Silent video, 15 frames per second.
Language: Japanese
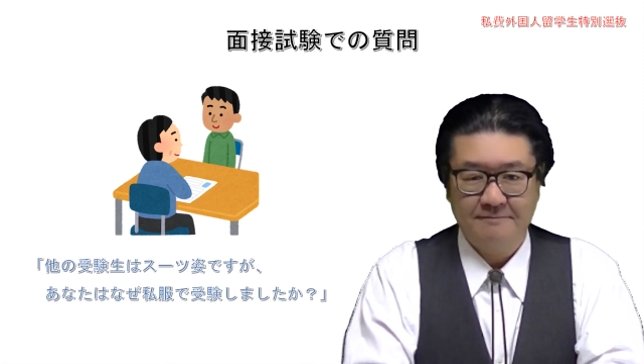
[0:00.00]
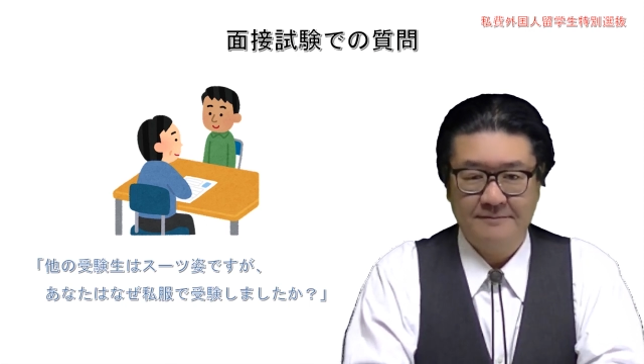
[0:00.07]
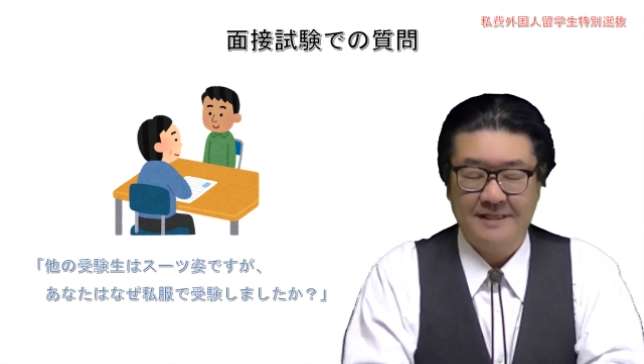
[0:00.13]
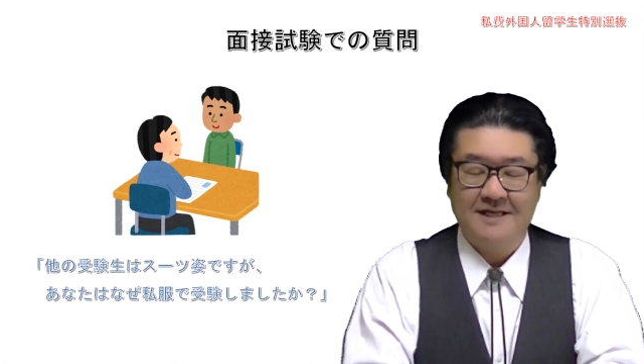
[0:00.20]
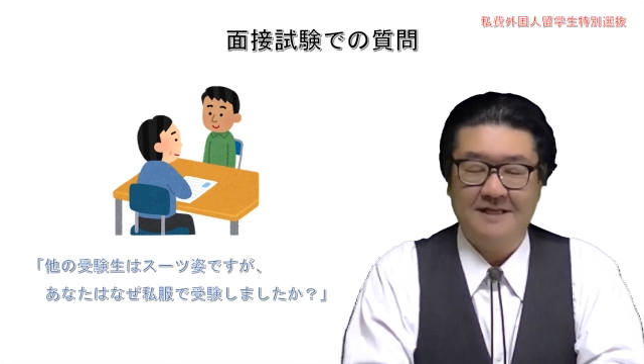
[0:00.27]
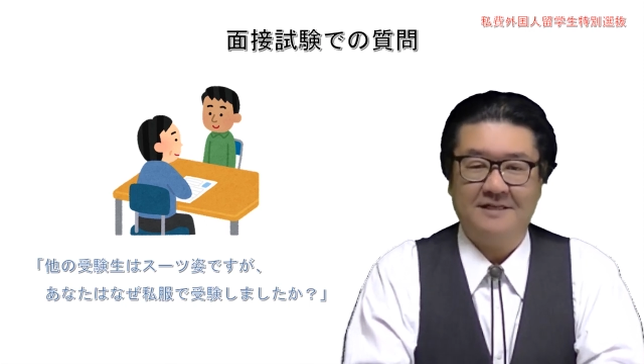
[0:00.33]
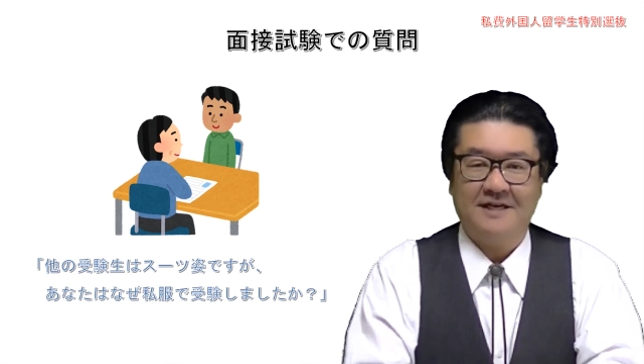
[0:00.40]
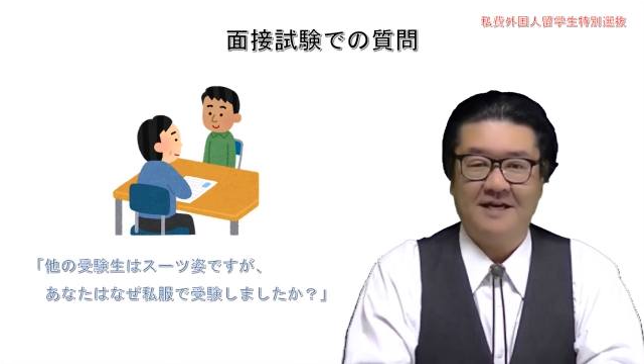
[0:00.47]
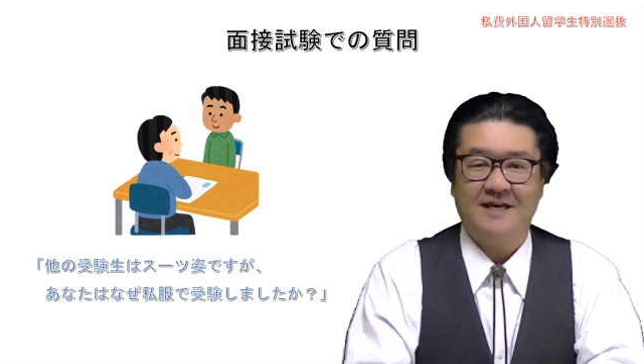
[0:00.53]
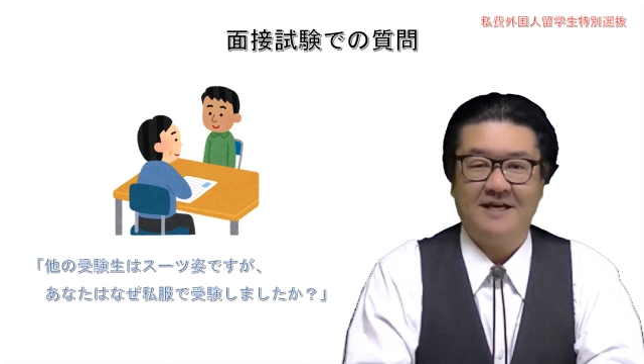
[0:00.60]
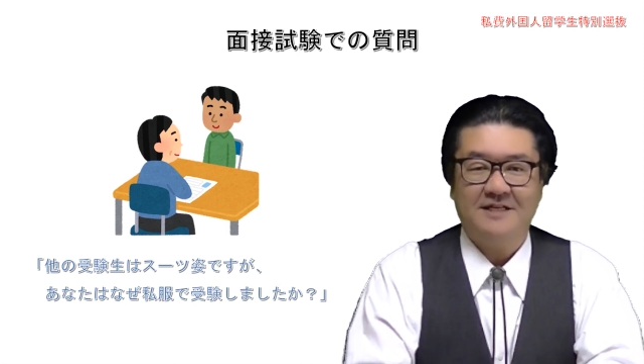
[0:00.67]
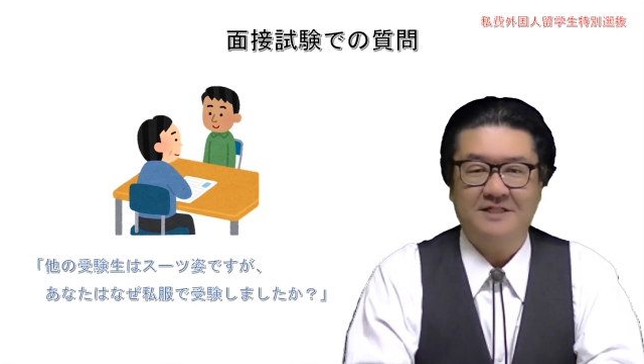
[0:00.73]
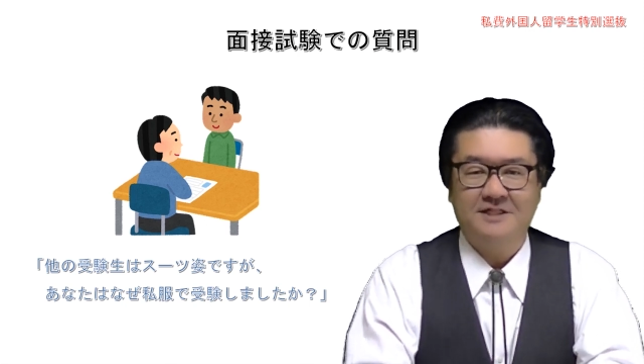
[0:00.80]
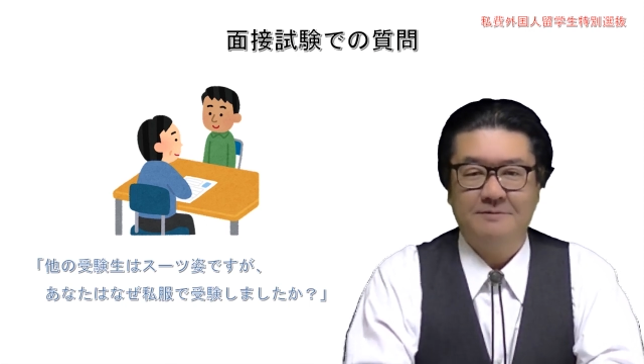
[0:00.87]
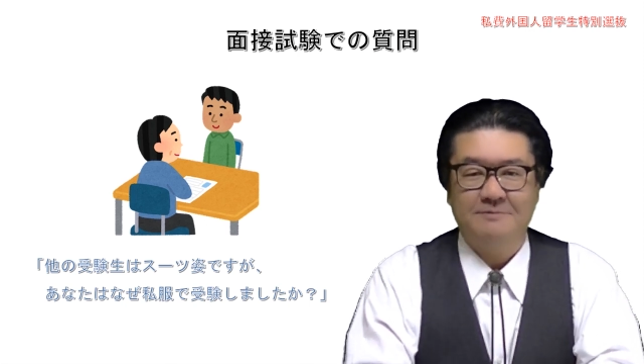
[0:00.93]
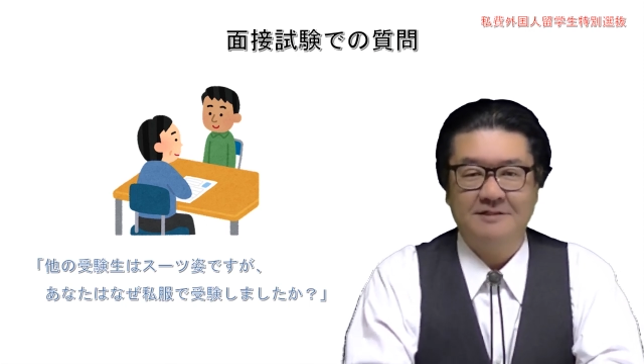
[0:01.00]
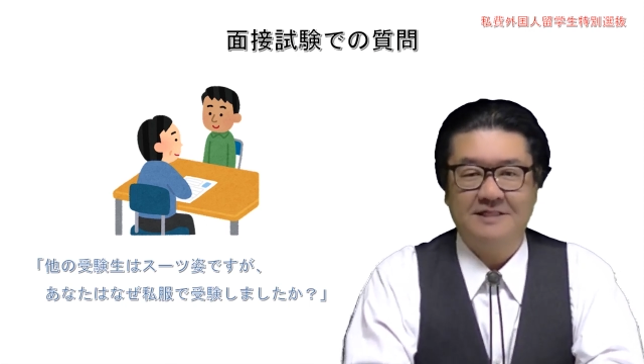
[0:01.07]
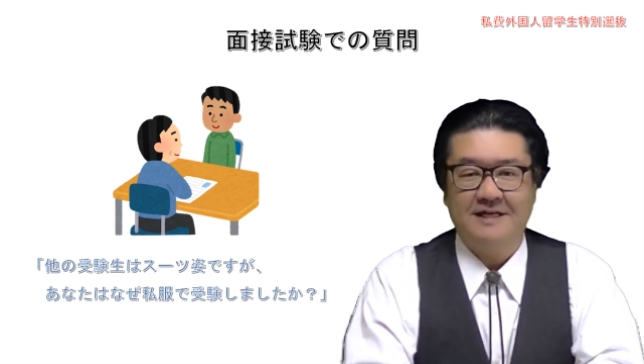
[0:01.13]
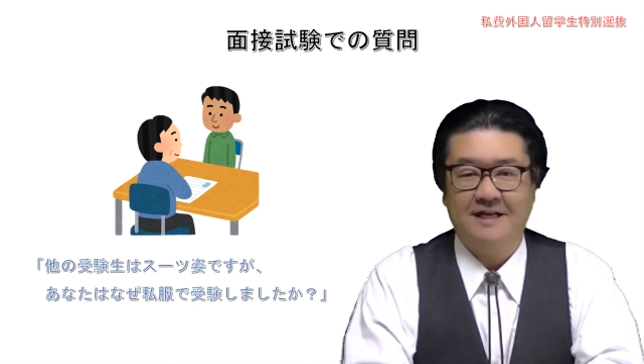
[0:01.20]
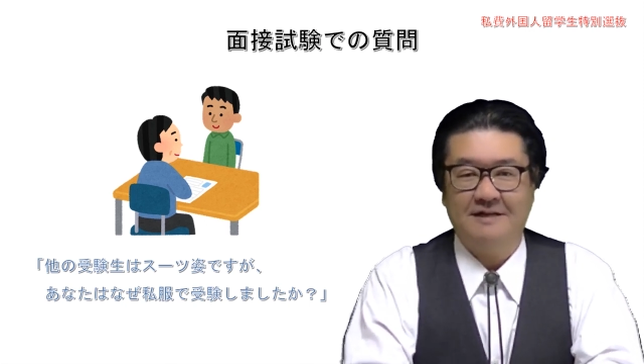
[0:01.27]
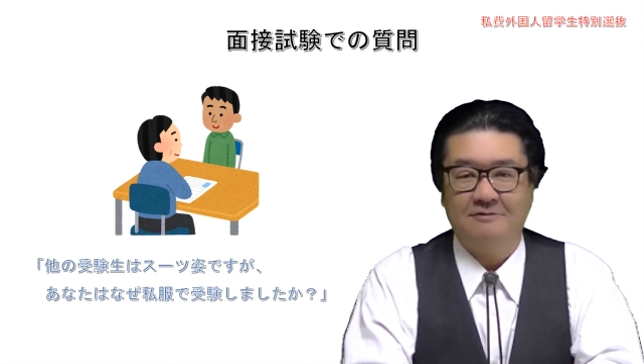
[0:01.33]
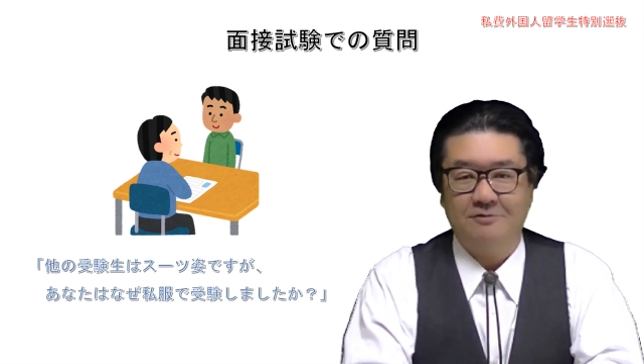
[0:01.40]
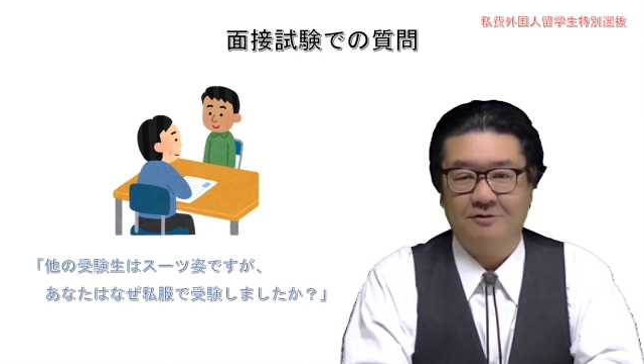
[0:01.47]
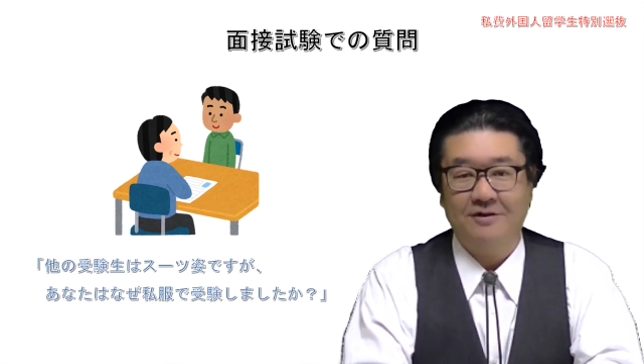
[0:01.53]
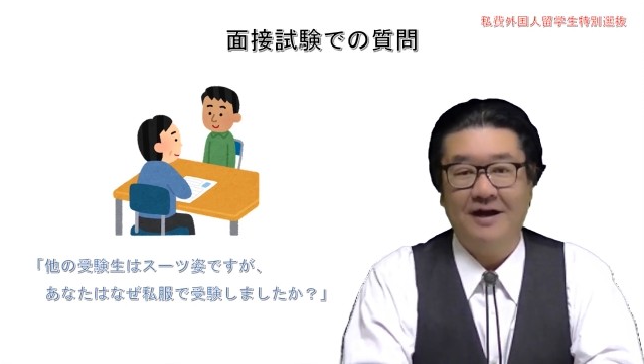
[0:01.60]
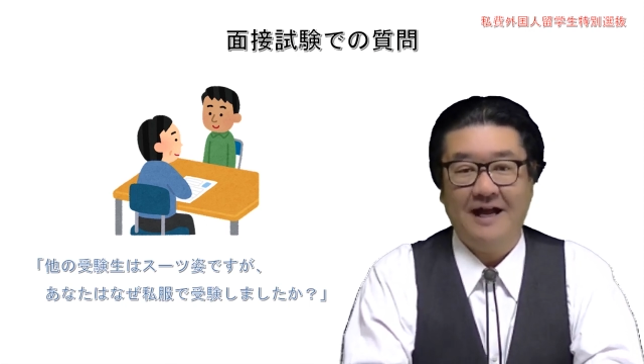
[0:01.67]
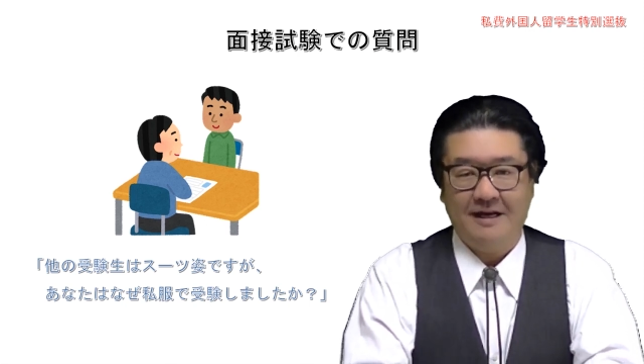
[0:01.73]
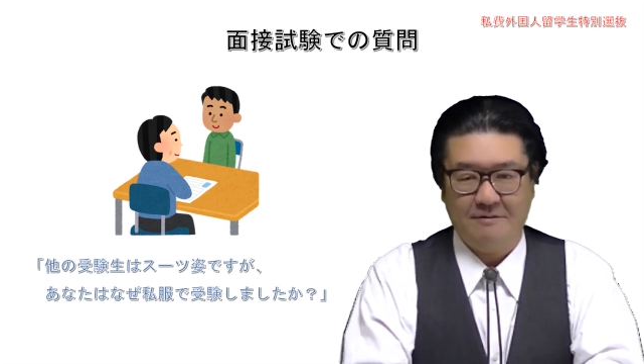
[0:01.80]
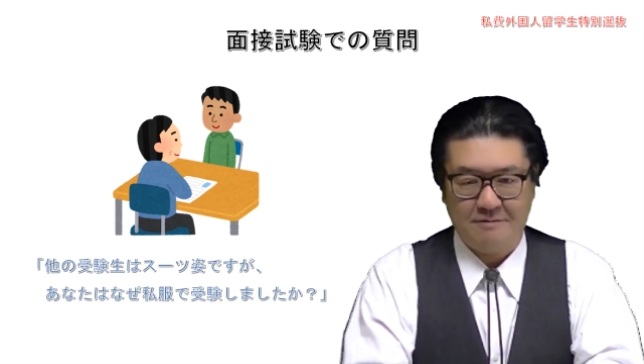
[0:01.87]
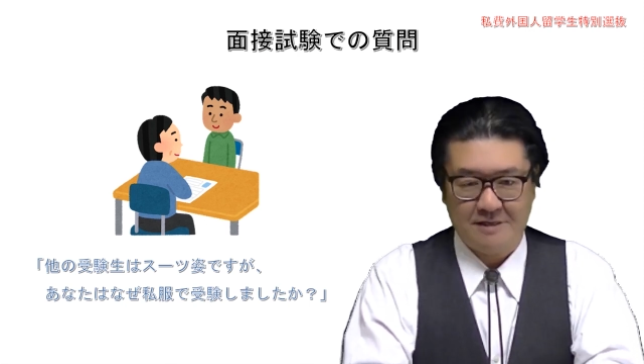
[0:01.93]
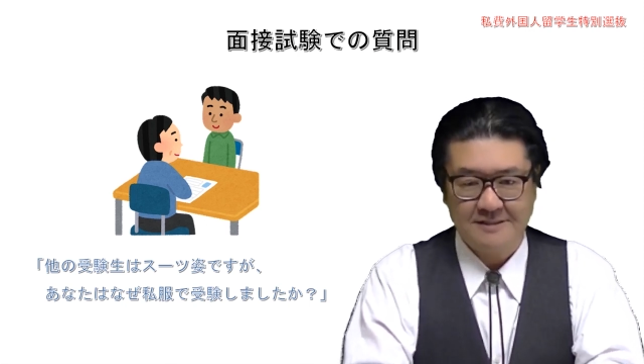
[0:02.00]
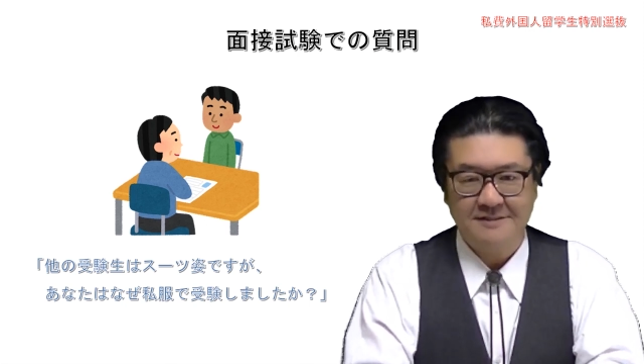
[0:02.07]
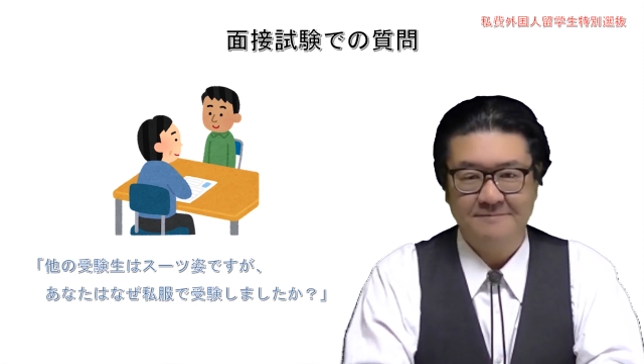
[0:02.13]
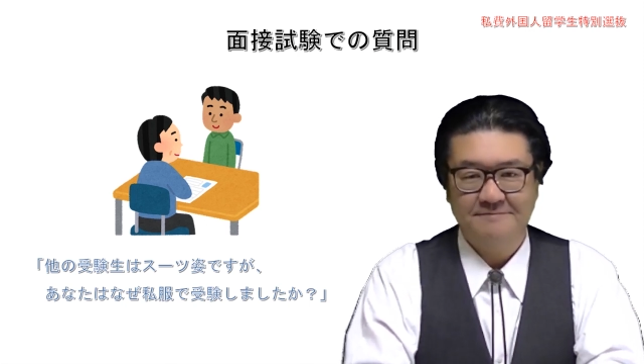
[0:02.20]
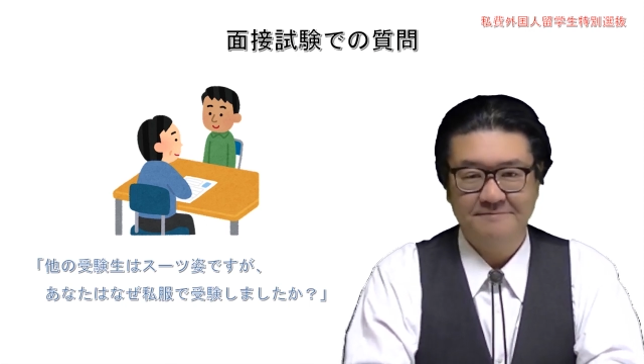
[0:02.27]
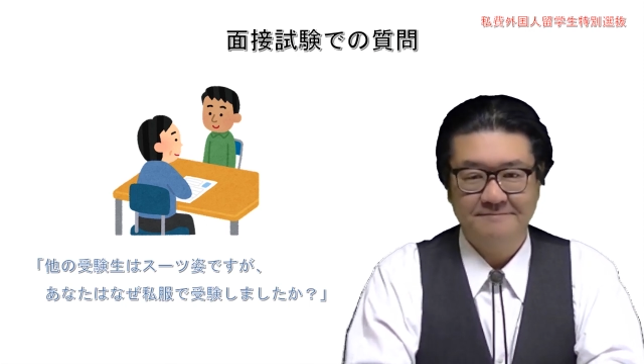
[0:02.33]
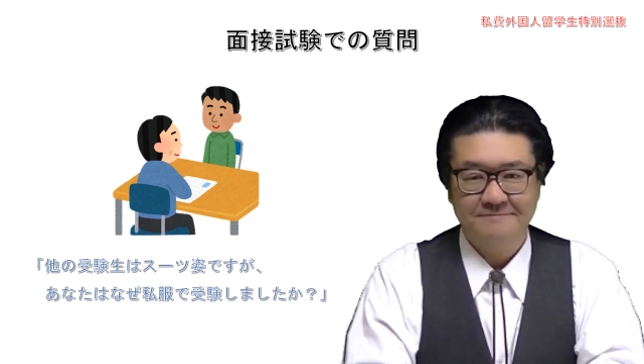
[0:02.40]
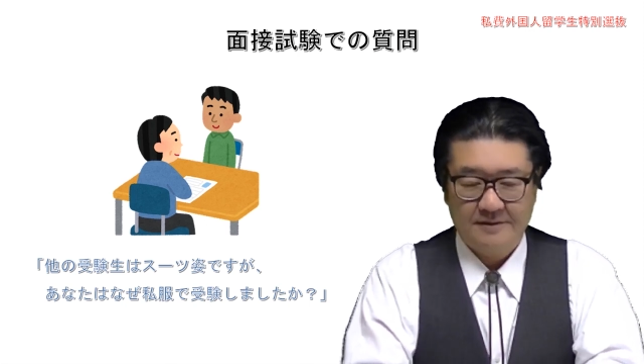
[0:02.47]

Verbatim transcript: なんて質問されることがあります